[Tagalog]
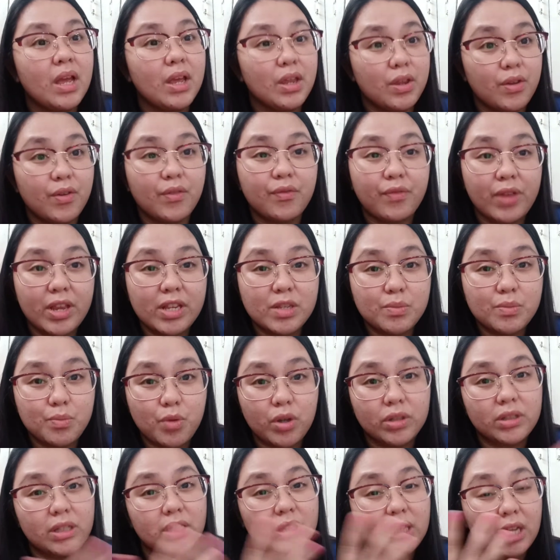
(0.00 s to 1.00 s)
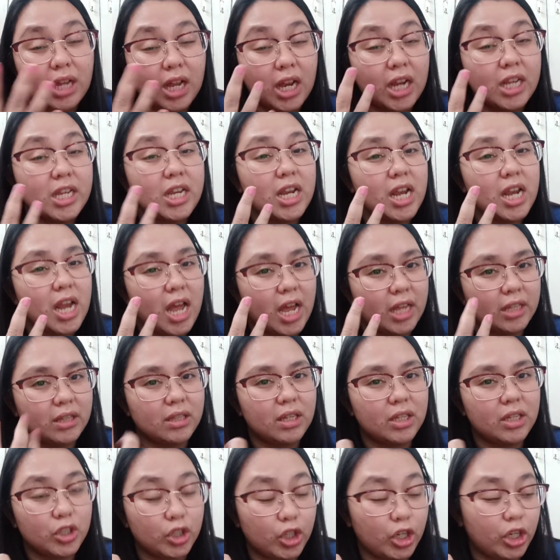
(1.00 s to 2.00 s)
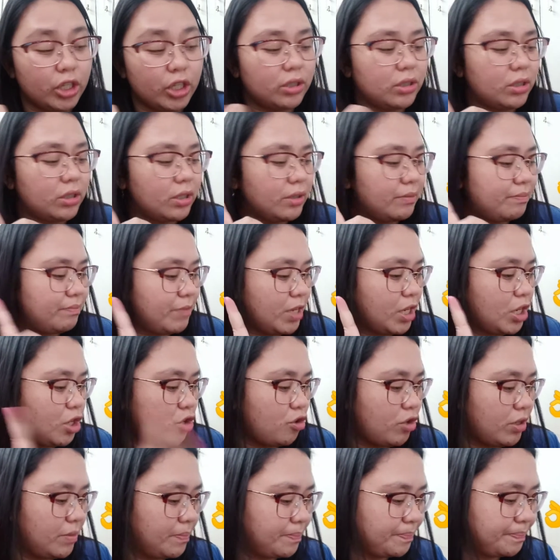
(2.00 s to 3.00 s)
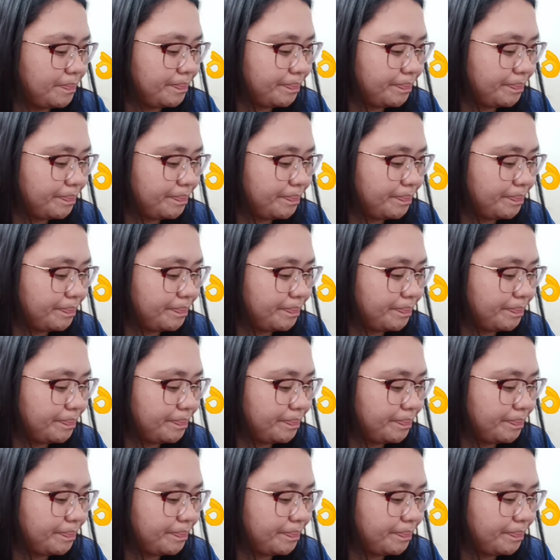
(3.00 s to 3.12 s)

yung face mo at tanggal niya lahat ng dirt. Iyon.